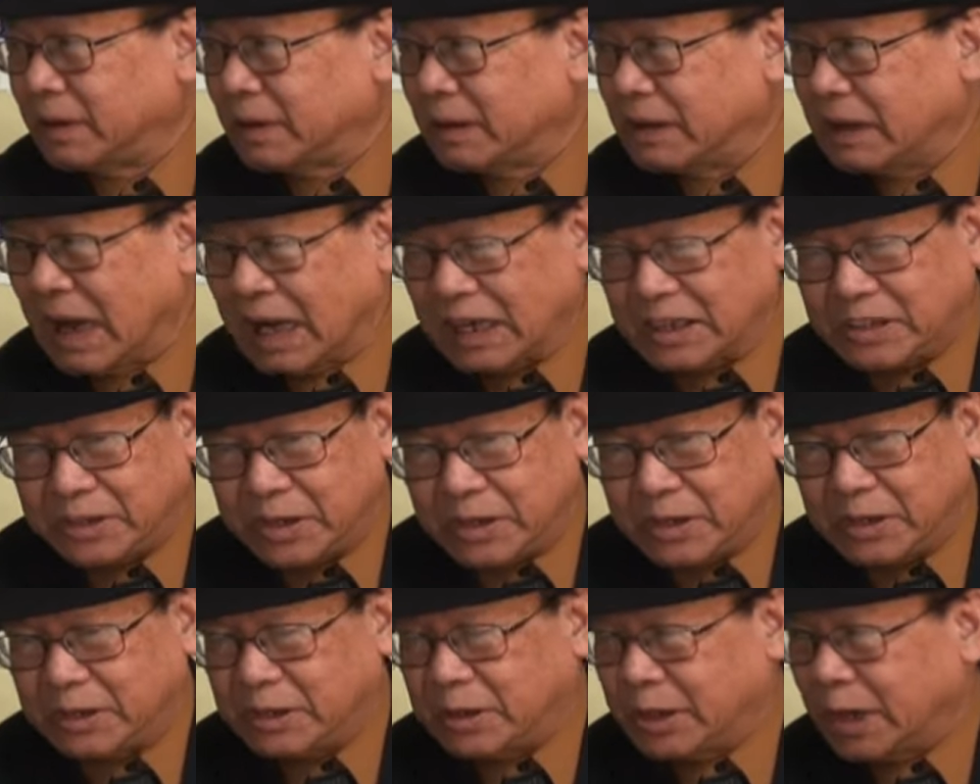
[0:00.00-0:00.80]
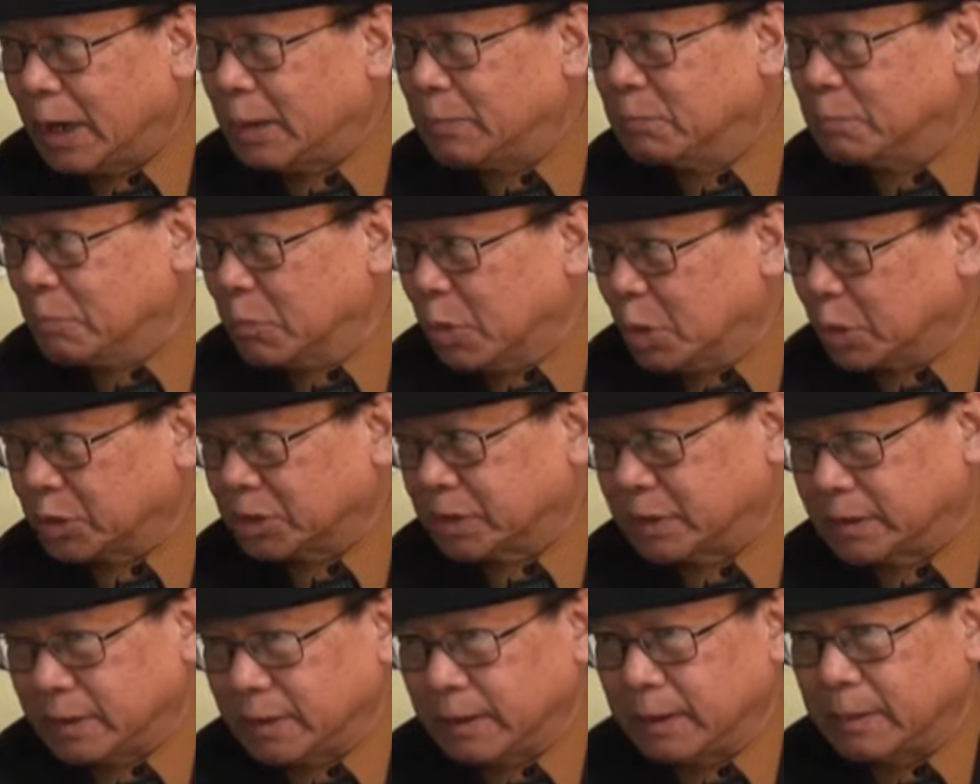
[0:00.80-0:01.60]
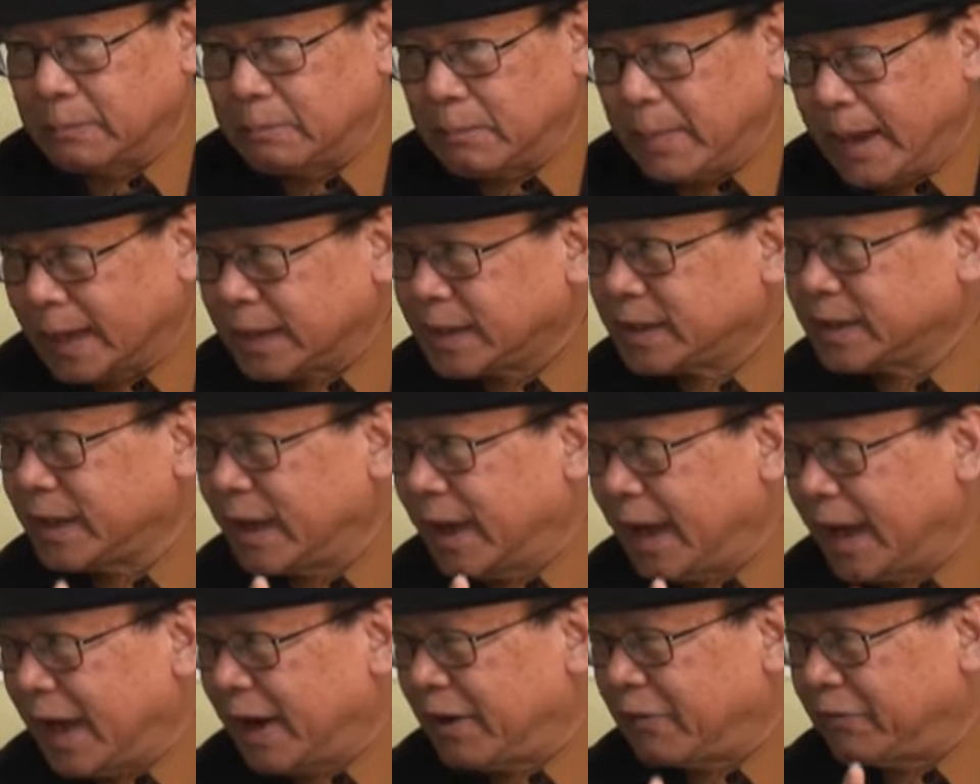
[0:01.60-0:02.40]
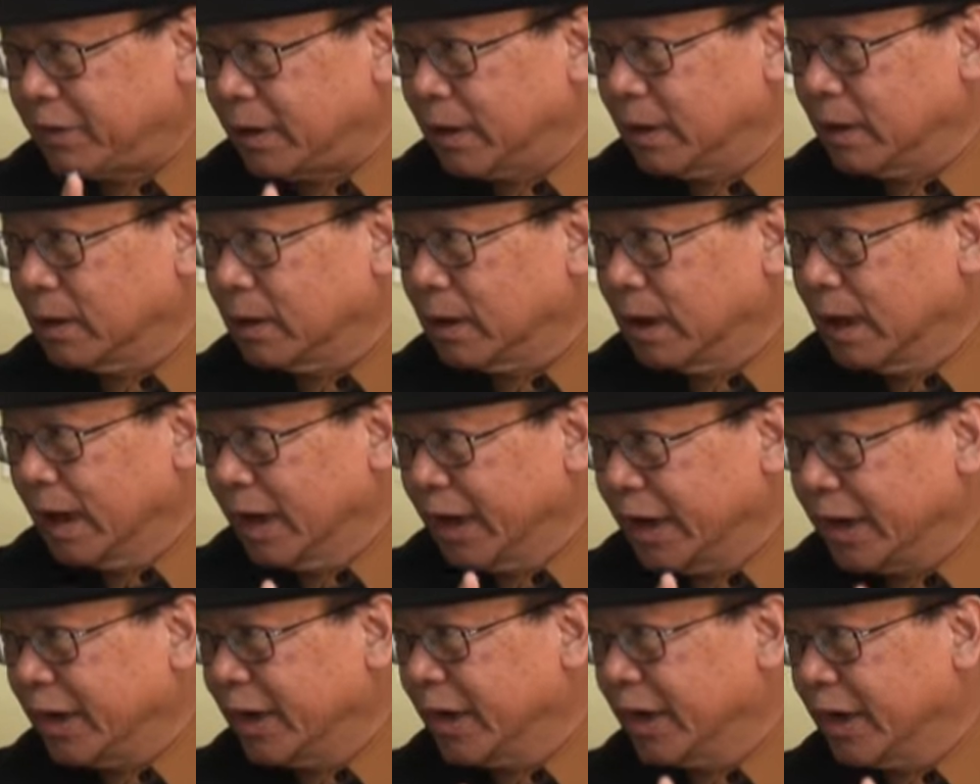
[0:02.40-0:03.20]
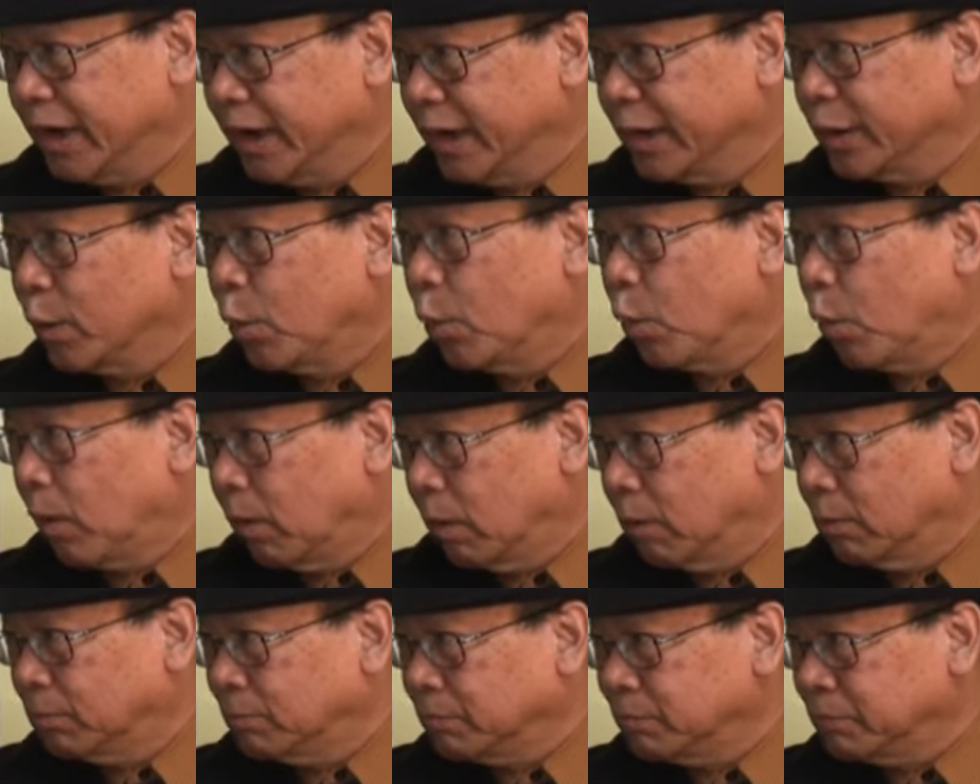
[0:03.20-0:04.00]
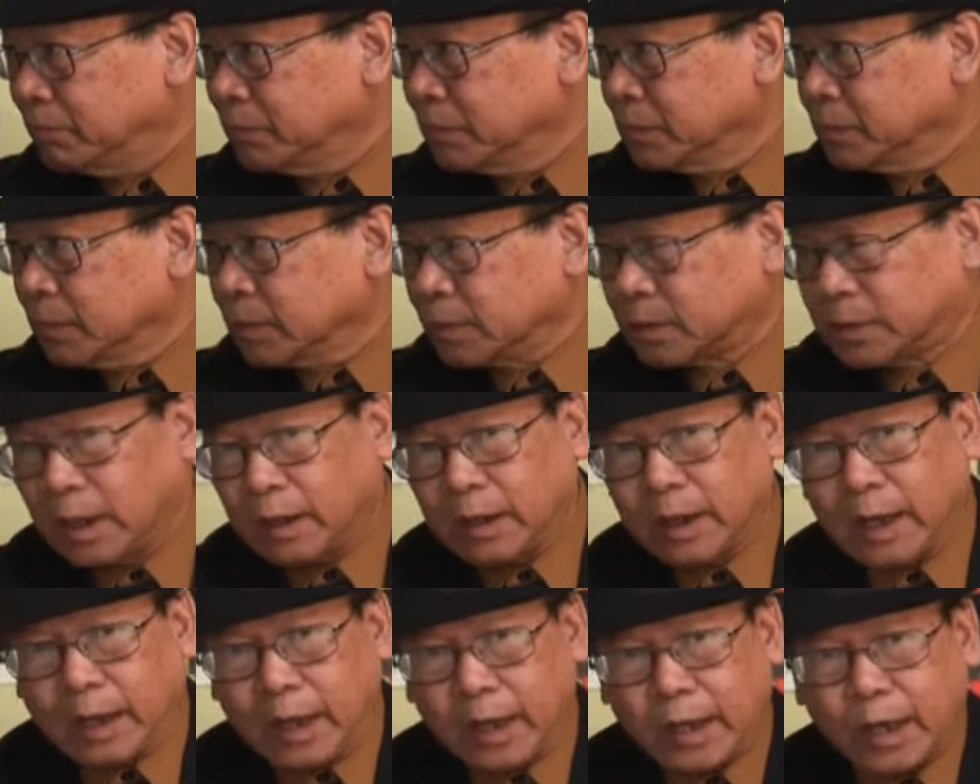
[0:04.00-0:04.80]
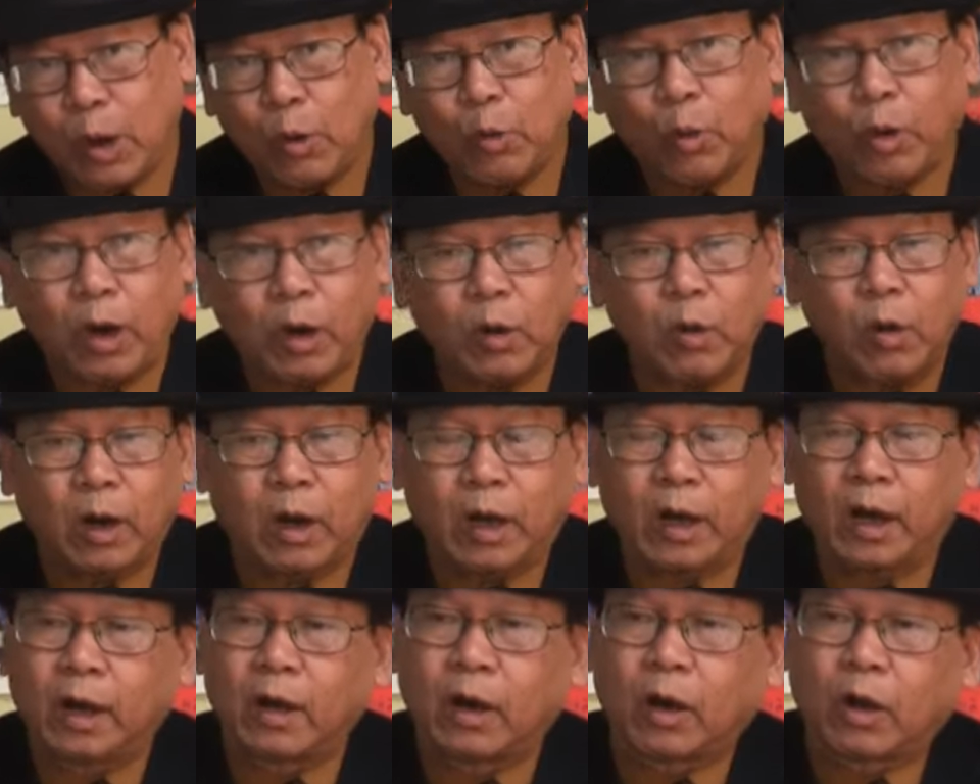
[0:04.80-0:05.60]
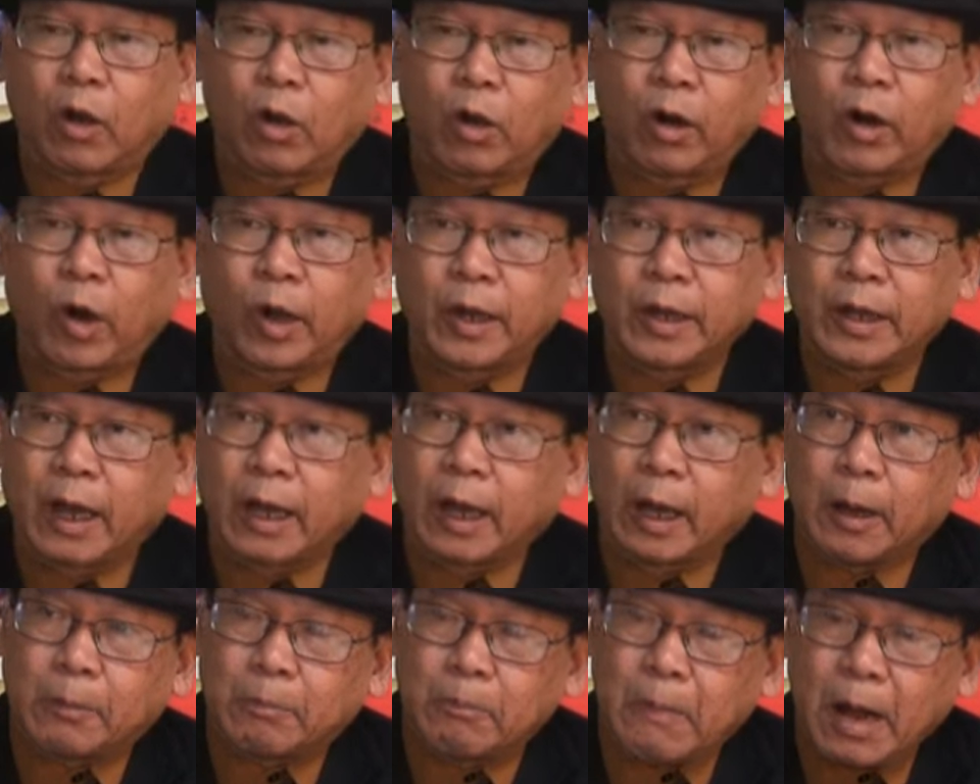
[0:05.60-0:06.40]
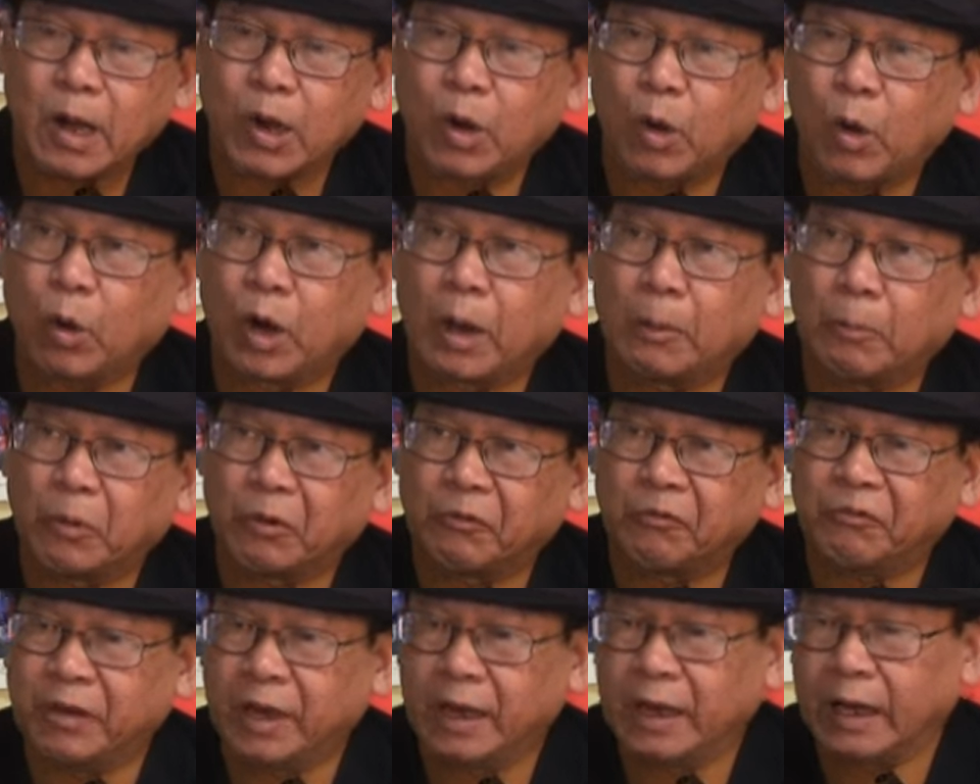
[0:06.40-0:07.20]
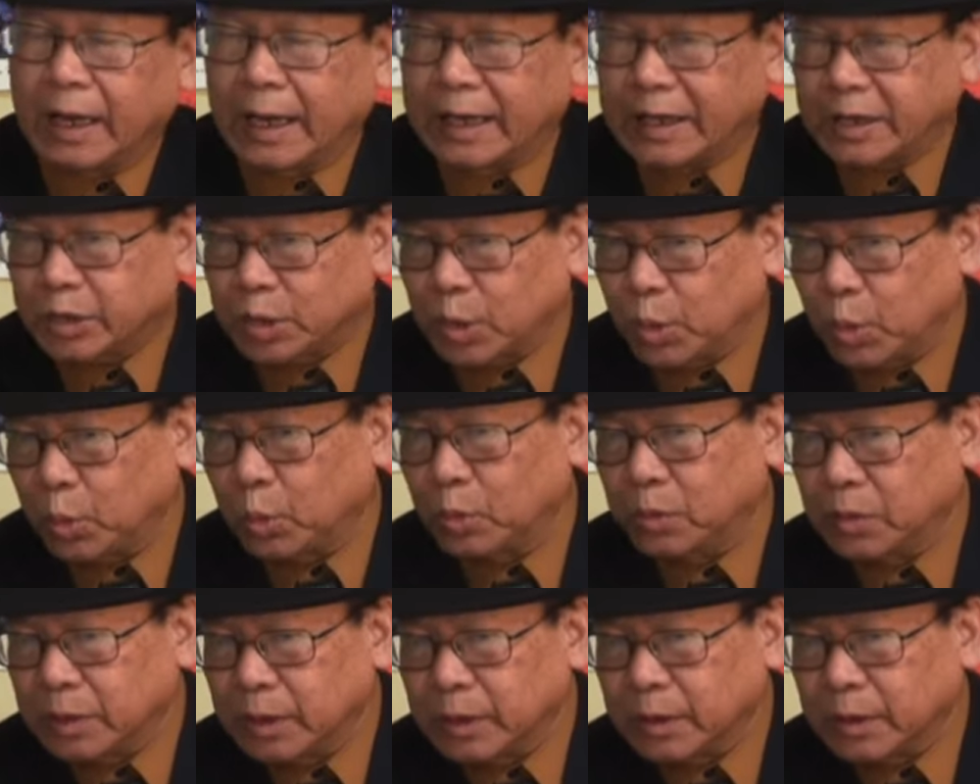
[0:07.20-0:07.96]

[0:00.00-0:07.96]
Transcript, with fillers: đã sinh ra một best ever leader in the world. Ừ. Tức là cái câu đó còn có nói rằng bác Hồ là một vị lãnh tụ,